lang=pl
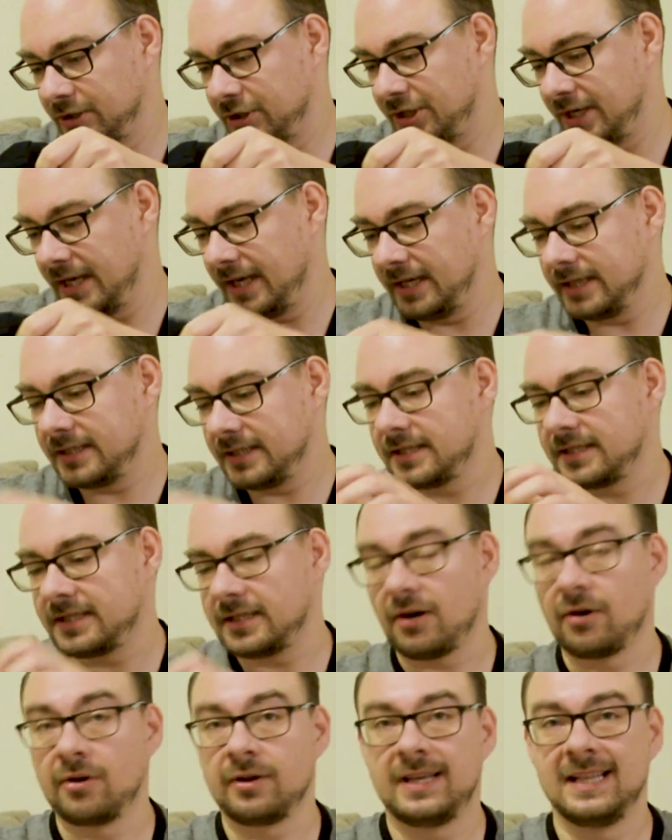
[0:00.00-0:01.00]
Jinx
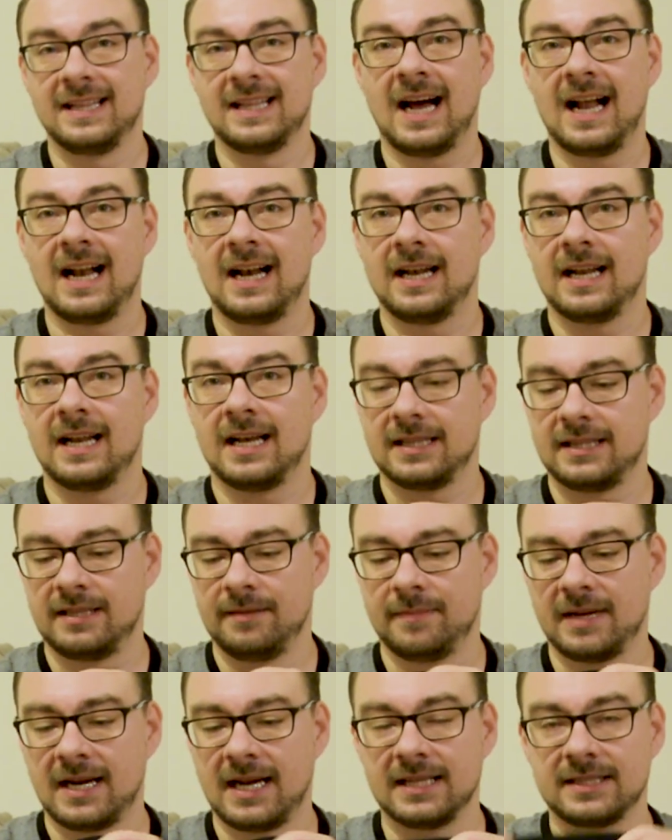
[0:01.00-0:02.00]
oryginalna
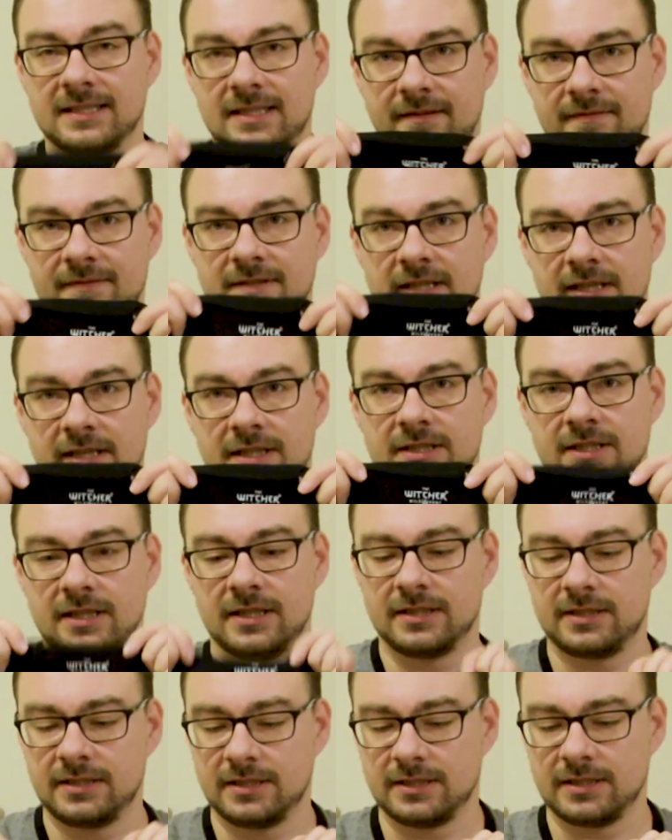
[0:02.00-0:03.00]
tym razem, w
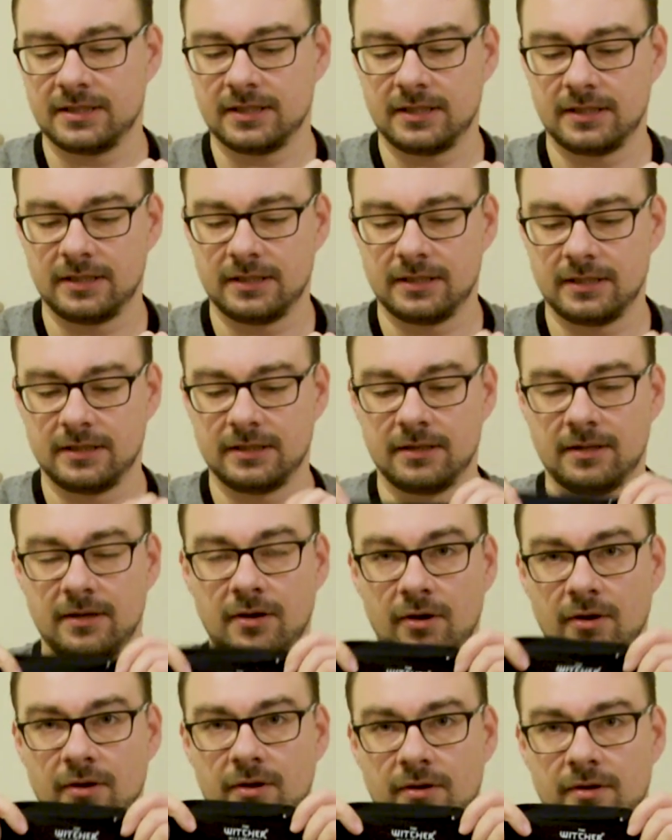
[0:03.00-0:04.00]
sensie z y,
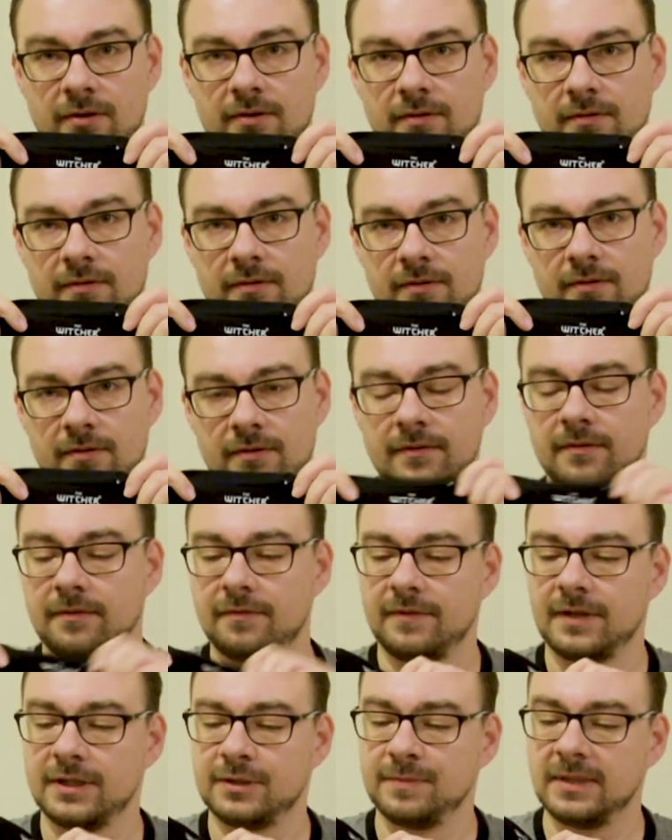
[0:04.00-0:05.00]
logo y,
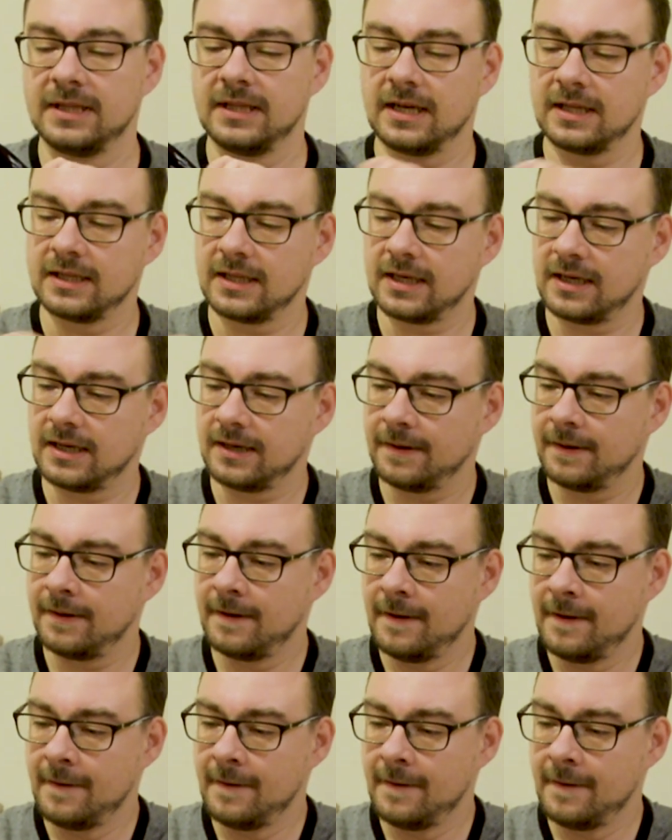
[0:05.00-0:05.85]
Wiedźmina na,